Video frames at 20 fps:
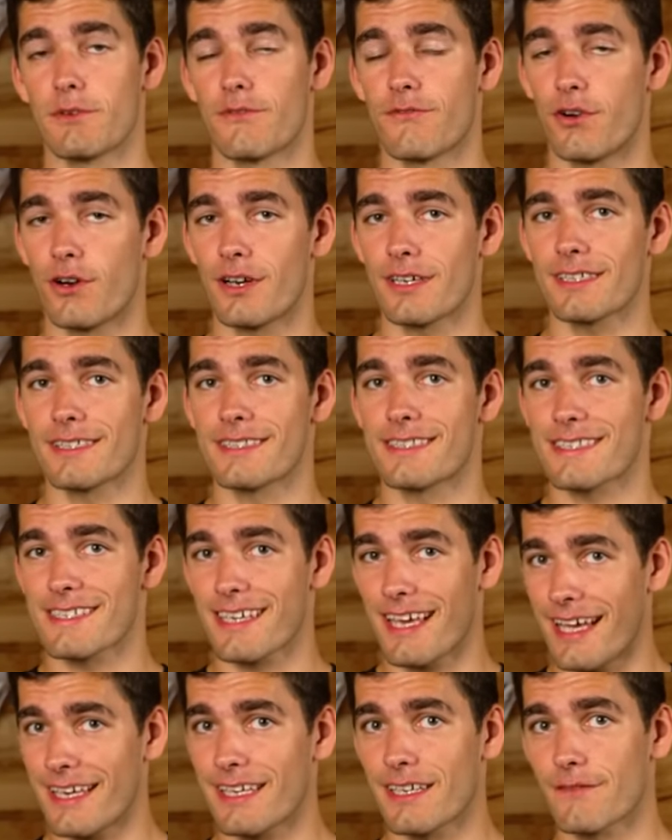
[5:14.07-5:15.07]
bevor ich ins
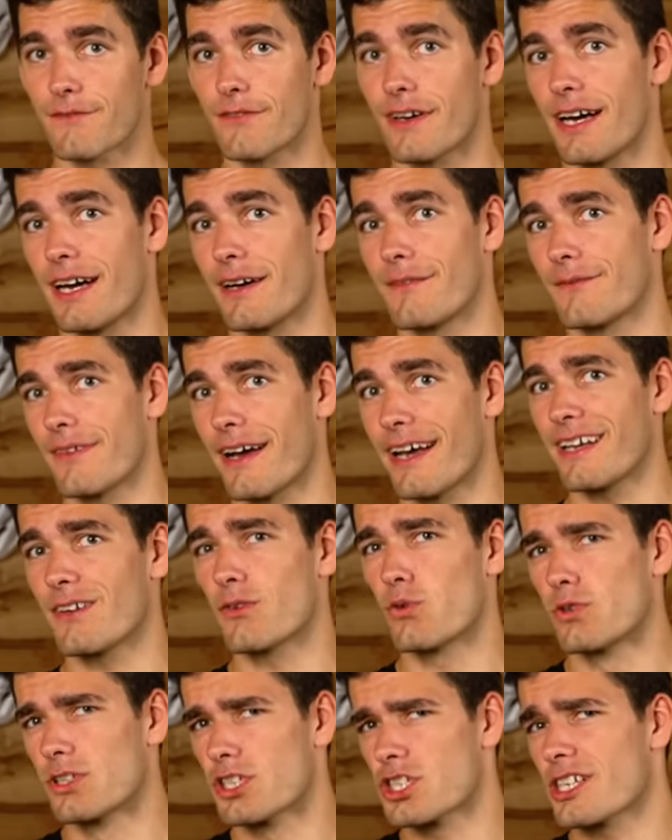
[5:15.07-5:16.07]
Training fahre, weil
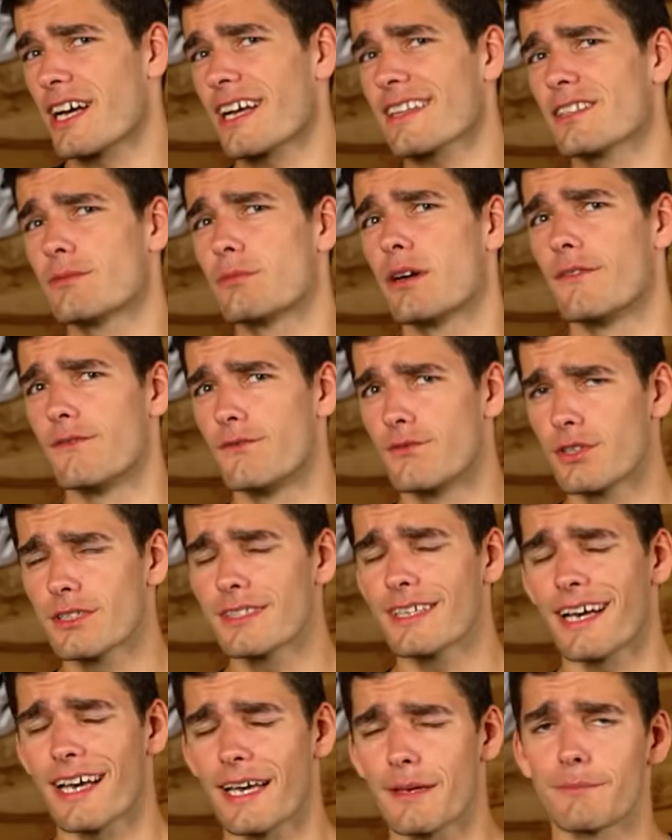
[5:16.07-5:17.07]
ohne Startnummer
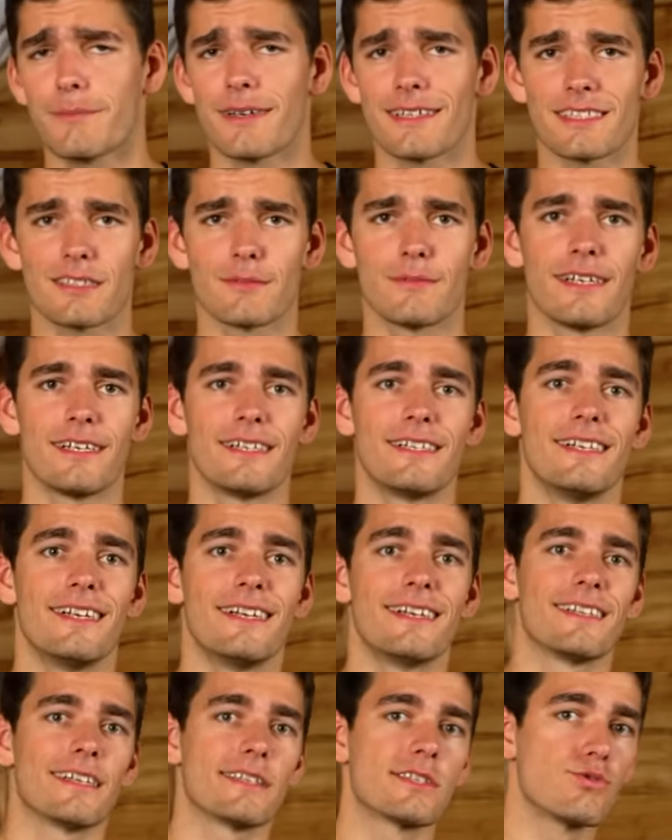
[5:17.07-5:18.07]
wird einem manchmal
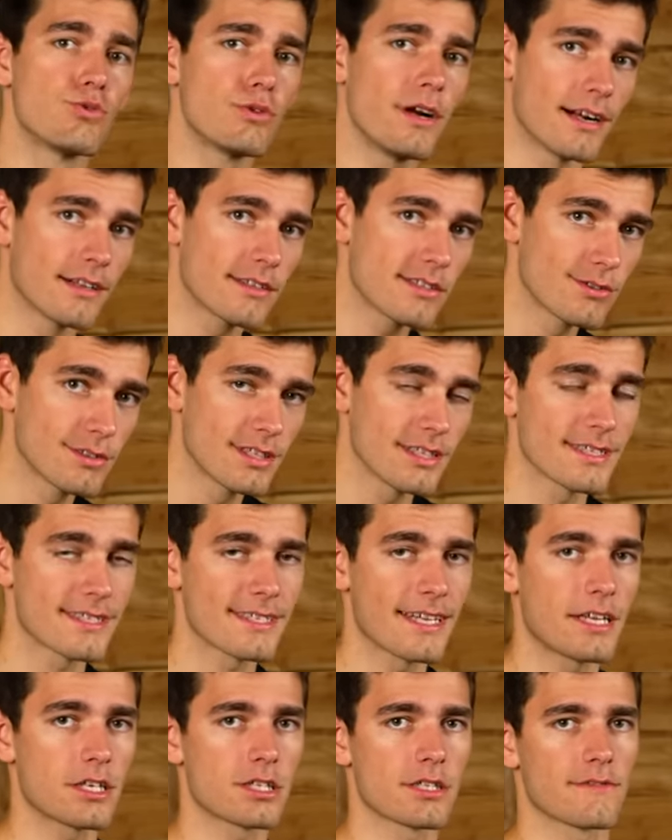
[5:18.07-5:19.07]
der Zugang zu den
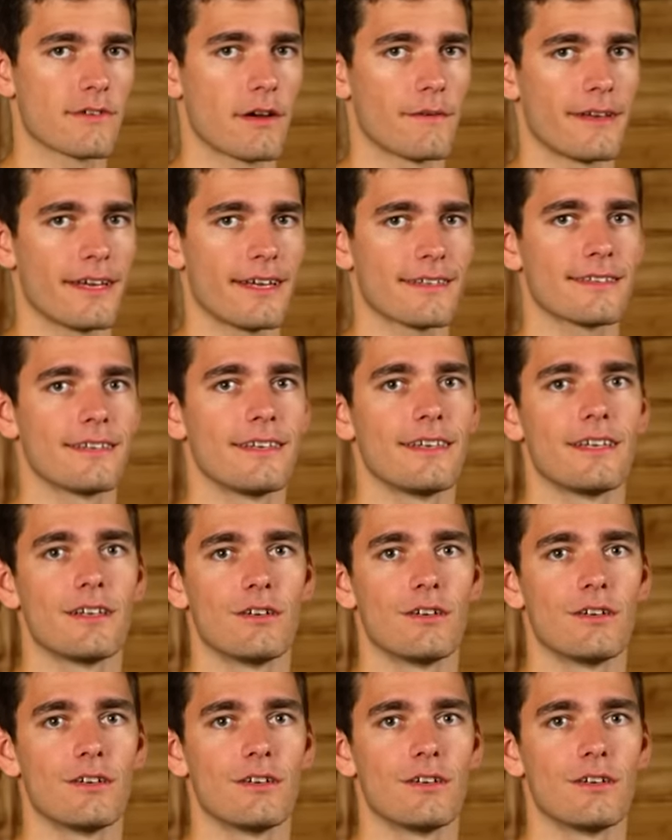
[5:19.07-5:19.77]
Stages verwehrt.